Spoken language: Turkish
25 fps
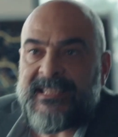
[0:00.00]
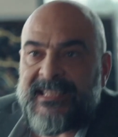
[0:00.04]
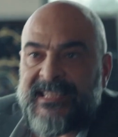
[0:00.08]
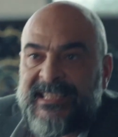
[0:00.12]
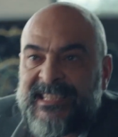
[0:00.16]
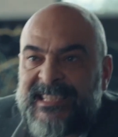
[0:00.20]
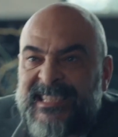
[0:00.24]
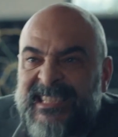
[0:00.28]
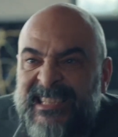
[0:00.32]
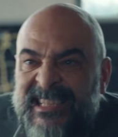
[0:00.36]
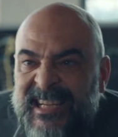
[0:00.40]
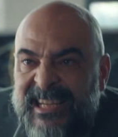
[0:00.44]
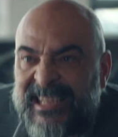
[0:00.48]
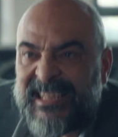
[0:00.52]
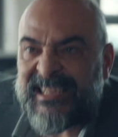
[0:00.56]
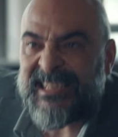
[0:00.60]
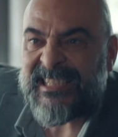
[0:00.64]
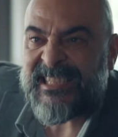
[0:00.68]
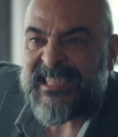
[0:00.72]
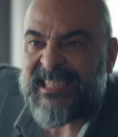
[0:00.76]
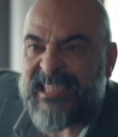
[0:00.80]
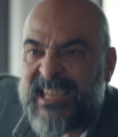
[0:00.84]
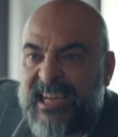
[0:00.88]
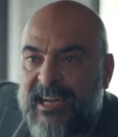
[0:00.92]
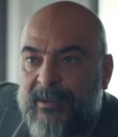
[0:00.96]
İşte
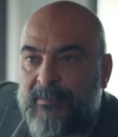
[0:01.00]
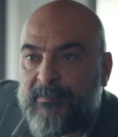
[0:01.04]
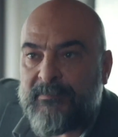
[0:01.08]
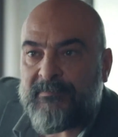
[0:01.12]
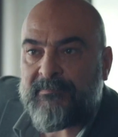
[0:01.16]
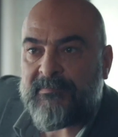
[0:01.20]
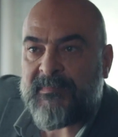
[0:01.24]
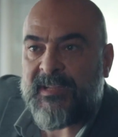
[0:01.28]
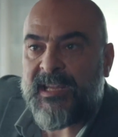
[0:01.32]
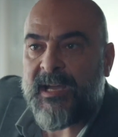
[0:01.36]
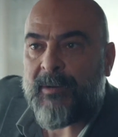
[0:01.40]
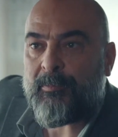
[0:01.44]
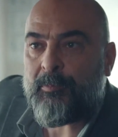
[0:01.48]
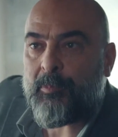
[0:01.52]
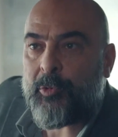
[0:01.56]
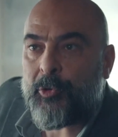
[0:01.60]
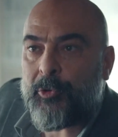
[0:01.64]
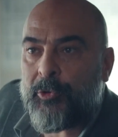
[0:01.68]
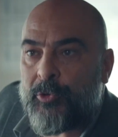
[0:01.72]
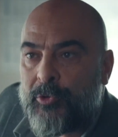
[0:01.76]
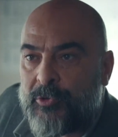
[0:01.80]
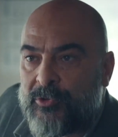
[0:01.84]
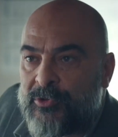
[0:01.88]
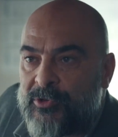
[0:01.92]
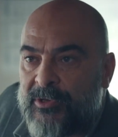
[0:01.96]
tam da
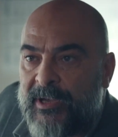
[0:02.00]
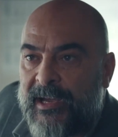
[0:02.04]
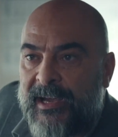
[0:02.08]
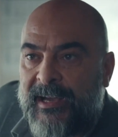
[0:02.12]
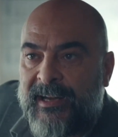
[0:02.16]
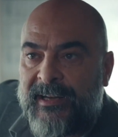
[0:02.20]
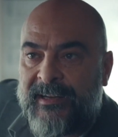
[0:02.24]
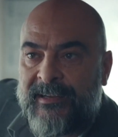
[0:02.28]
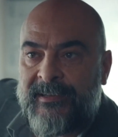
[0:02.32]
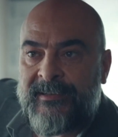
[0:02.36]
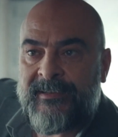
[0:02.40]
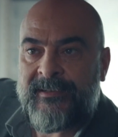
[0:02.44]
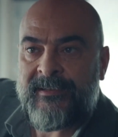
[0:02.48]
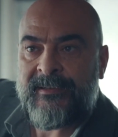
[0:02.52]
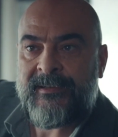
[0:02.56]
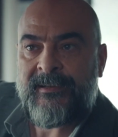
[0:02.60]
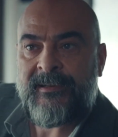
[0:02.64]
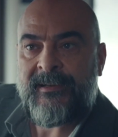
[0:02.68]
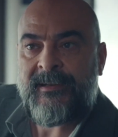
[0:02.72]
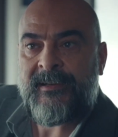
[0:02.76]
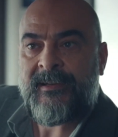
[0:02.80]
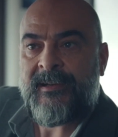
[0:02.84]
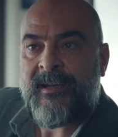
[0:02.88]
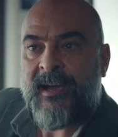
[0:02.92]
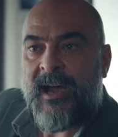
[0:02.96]
bu yüzden
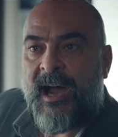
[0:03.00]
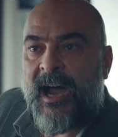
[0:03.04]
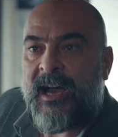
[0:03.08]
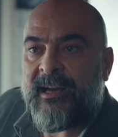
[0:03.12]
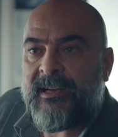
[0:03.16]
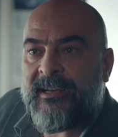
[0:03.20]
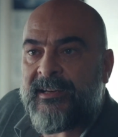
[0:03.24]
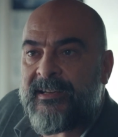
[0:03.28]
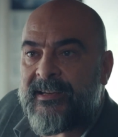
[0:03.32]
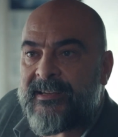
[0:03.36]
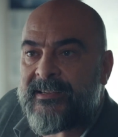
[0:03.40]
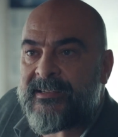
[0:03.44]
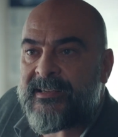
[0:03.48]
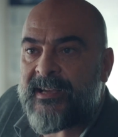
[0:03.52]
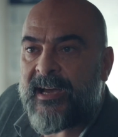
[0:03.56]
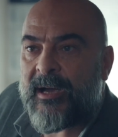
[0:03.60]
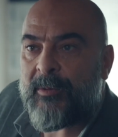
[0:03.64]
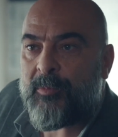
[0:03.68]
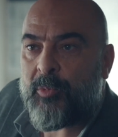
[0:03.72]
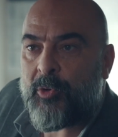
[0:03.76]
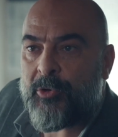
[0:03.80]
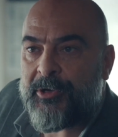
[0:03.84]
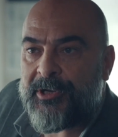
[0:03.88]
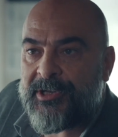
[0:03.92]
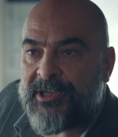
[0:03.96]
Ali
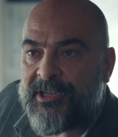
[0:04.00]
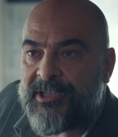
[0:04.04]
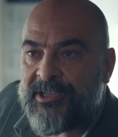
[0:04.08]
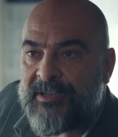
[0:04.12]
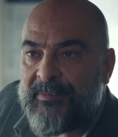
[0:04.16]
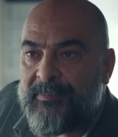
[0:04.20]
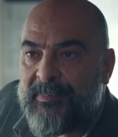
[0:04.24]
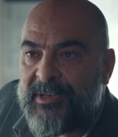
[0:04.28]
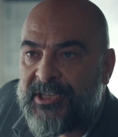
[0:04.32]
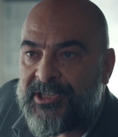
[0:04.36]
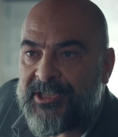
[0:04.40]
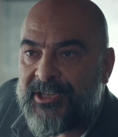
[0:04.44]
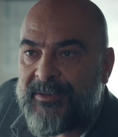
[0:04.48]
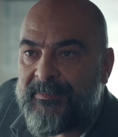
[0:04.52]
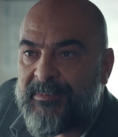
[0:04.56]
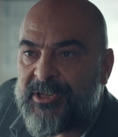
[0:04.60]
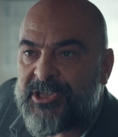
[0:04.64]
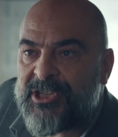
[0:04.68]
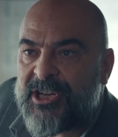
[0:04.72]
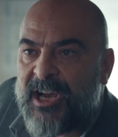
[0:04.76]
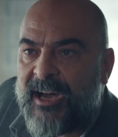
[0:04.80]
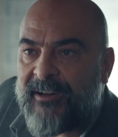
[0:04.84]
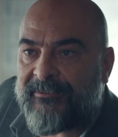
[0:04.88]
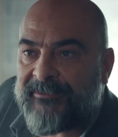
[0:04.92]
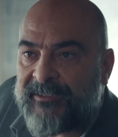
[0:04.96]
Rıza bu iş için
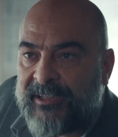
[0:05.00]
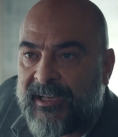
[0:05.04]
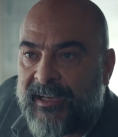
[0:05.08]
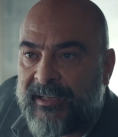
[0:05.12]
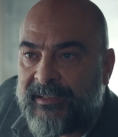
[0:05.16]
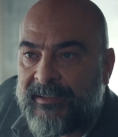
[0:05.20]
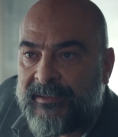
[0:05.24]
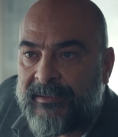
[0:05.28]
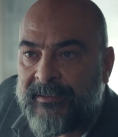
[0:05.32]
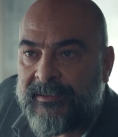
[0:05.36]
biçilmiş kaftan.